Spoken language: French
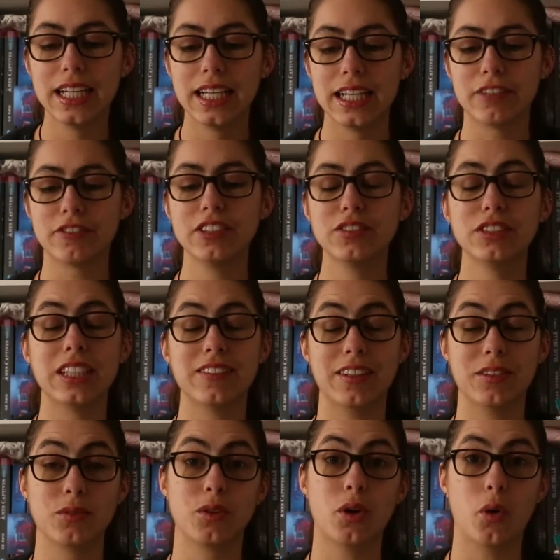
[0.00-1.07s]
Et en fait, vu qu'elle va
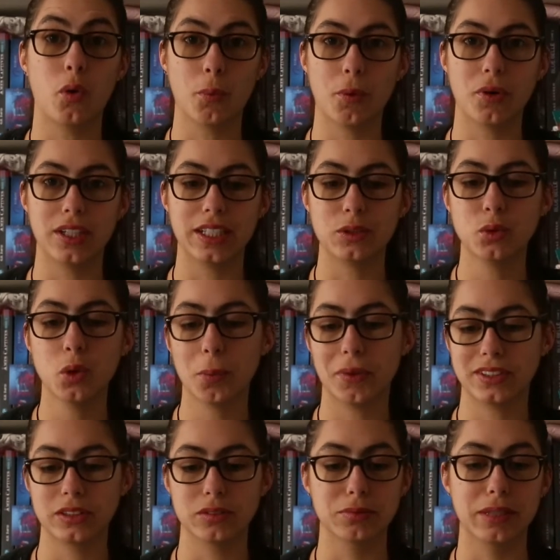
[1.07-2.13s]
donc reprendre les cours,
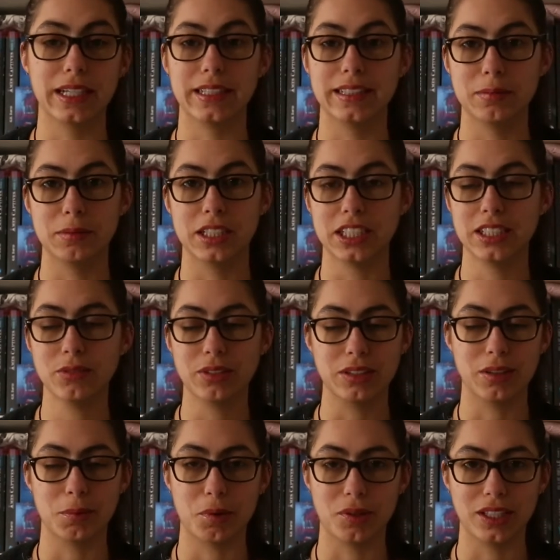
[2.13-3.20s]
parce qu'elle bah, a déménagé, donc elle
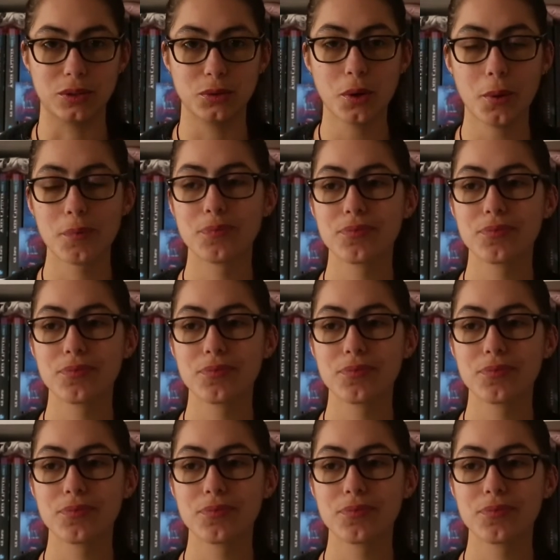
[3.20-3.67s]
doit reprendre les cours.